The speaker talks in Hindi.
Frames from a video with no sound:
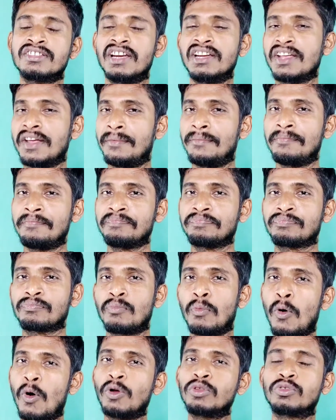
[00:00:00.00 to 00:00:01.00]
चलिए
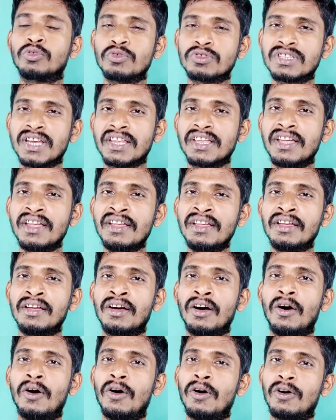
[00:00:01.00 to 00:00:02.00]
बहुत खुश रहिए
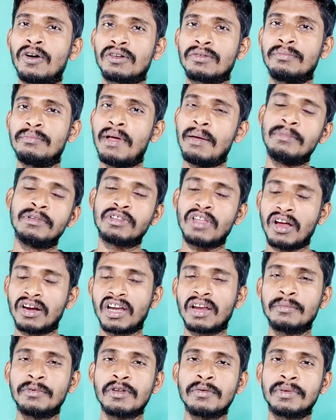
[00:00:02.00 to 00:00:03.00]
और मैं मिलता
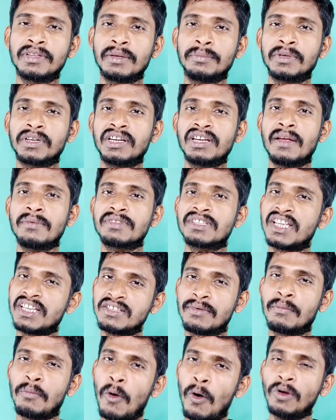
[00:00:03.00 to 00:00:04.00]
हूँ अगले वीडियो में तब तक के लिए आप
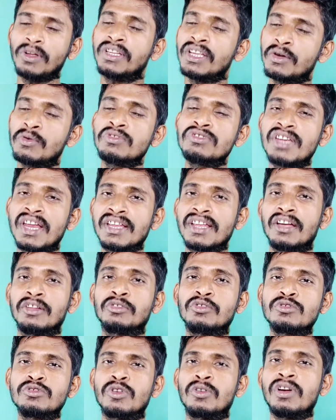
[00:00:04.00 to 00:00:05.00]
सच में बहुत ही खुश
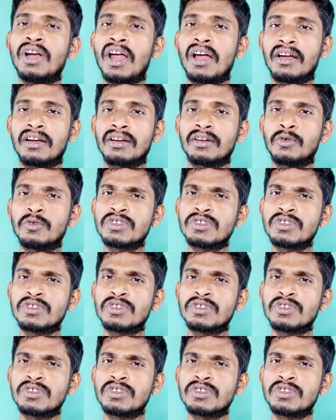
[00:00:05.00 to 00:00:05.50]
रहिए और दूसरों को ना